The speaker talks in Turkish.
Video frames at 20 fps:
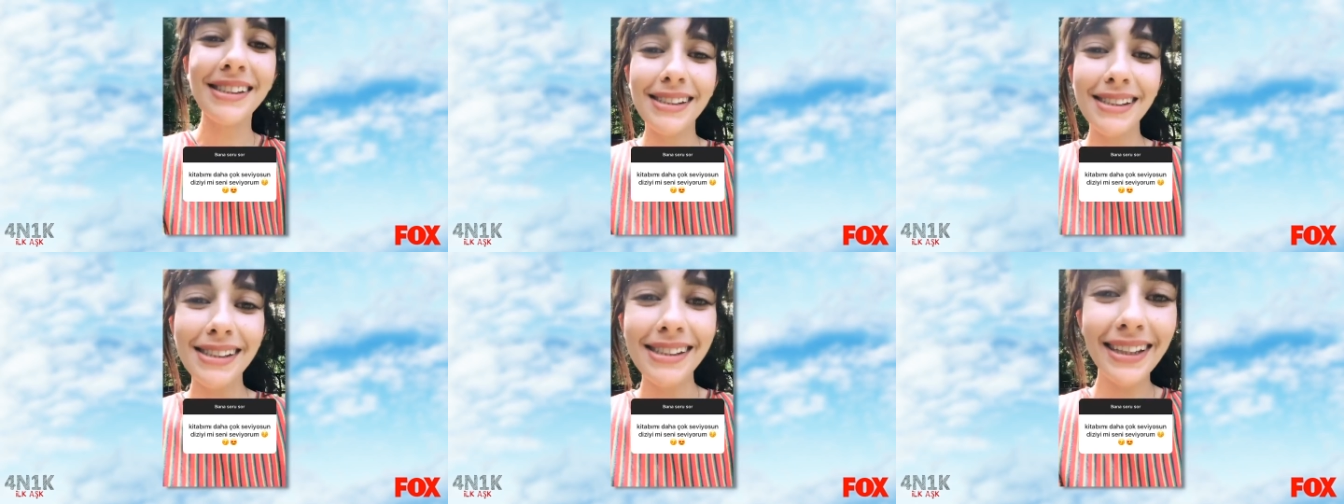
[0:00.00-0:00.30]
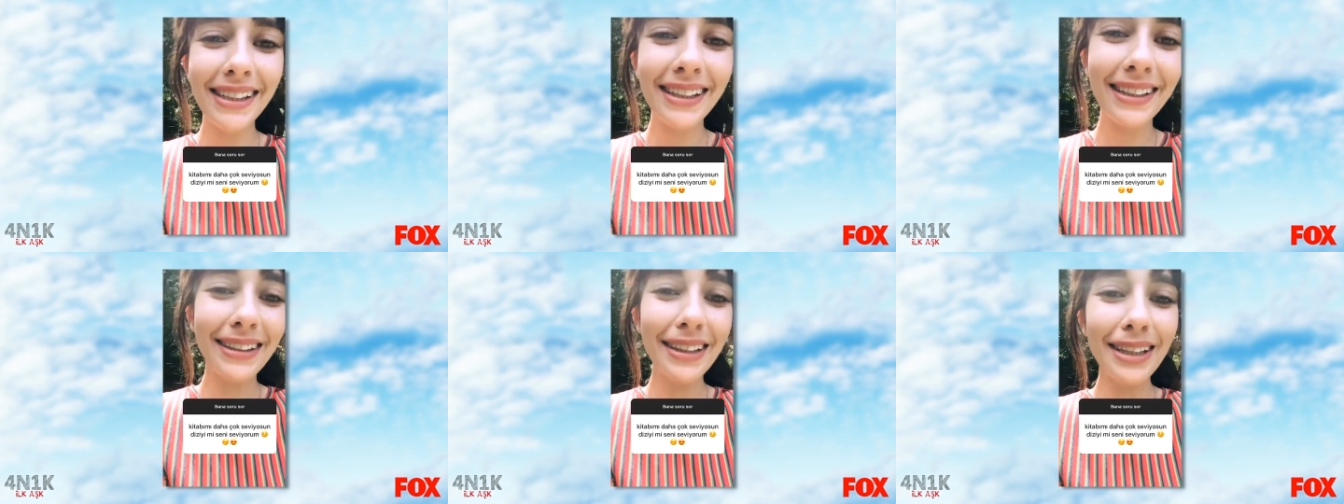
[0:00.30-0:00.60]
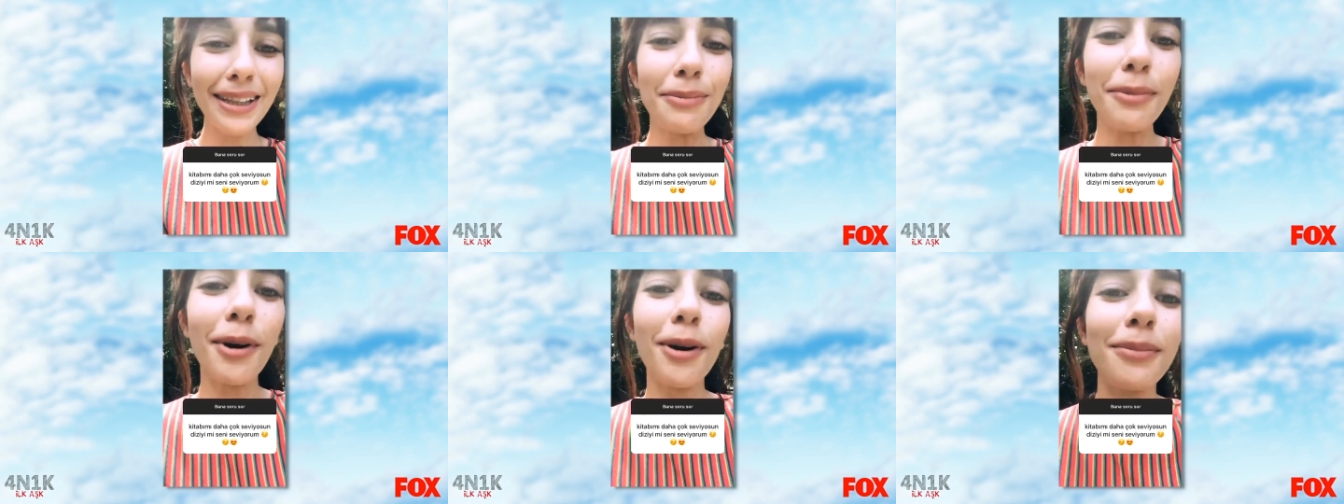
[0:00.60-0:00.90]
Dizinin yeri
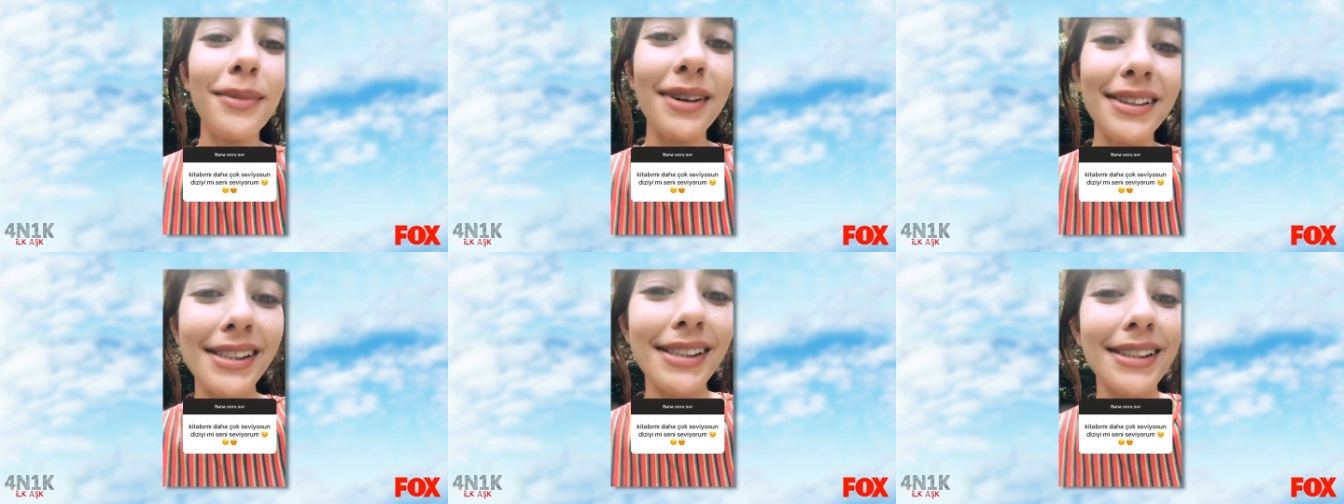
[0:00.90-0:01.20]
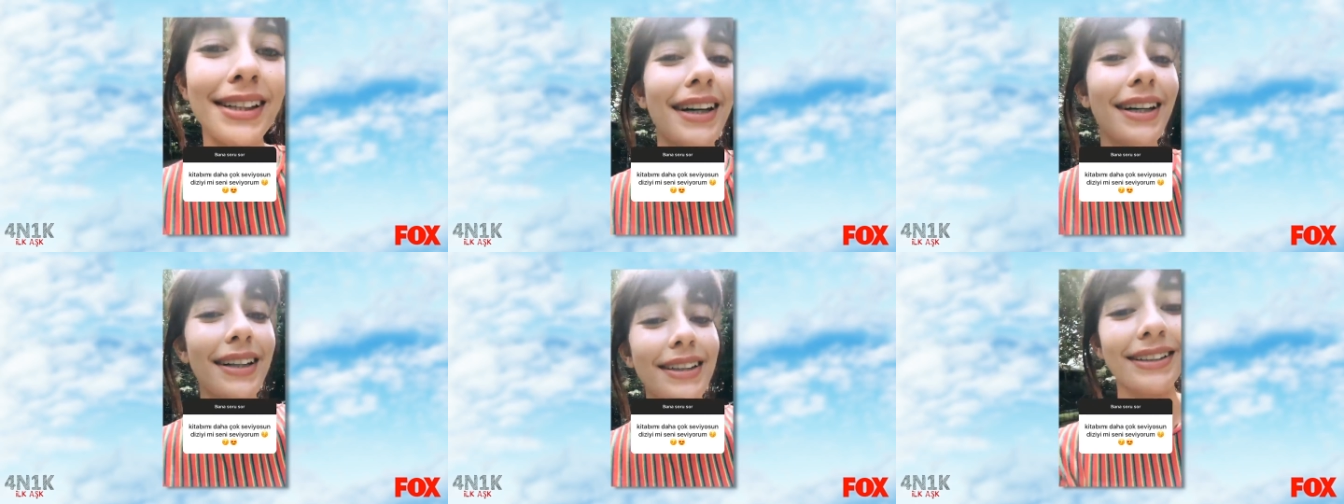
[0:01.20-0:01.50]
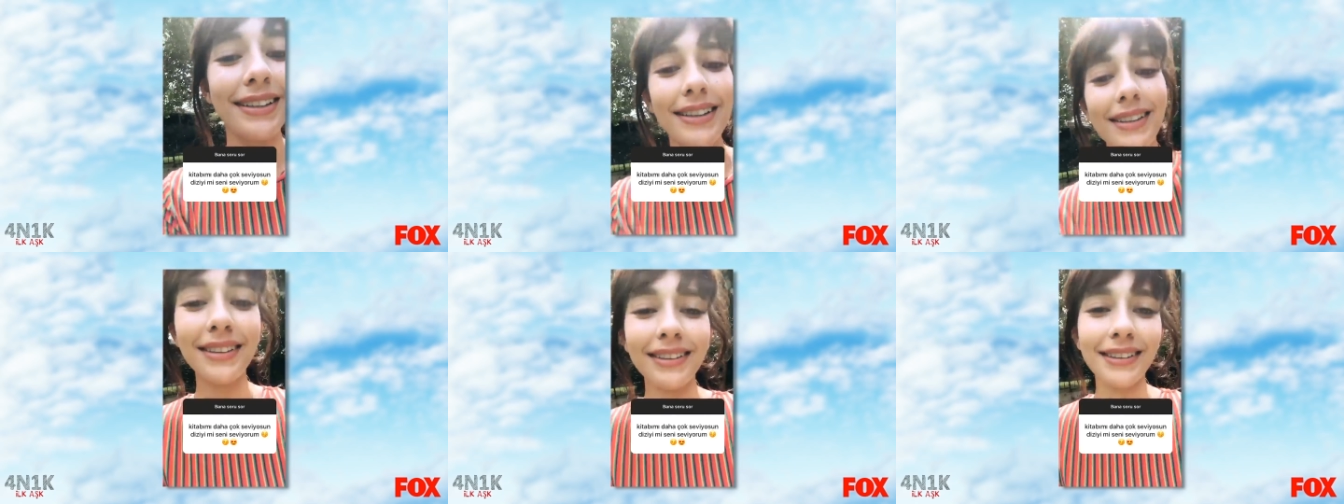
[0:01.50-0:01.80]
de bambaşka
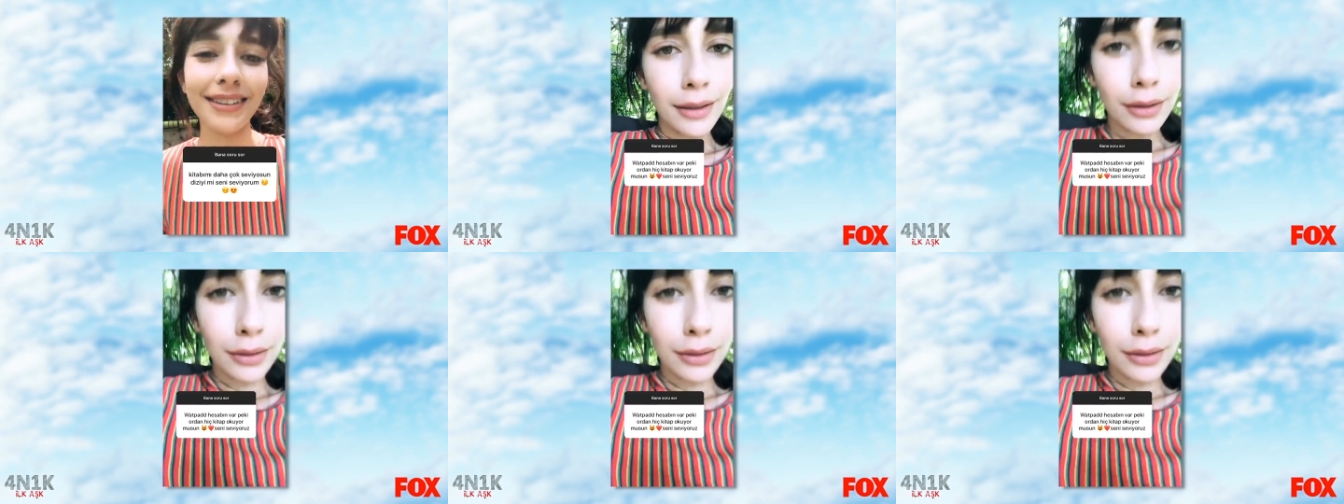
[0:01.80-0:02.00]
ayrı.